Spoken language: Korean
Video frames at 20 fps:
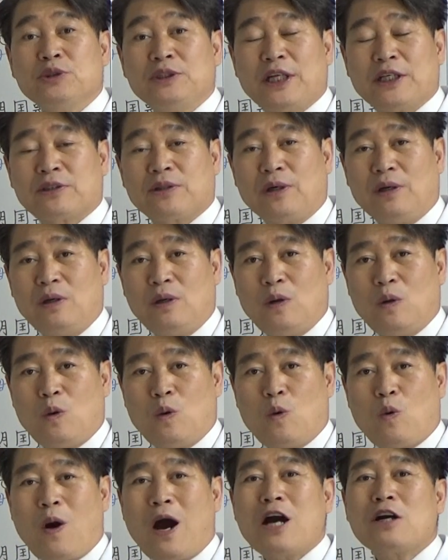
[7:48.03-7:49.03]
인해서
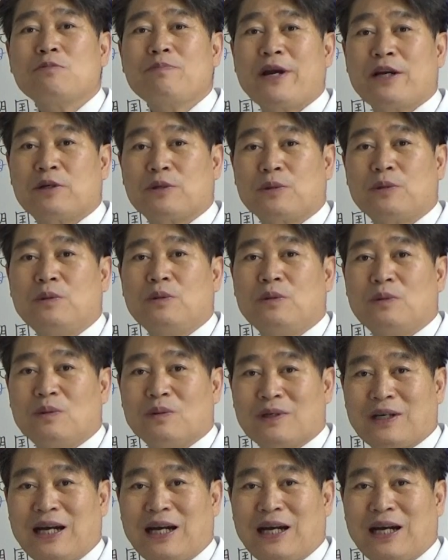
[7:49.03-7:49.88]
황백으로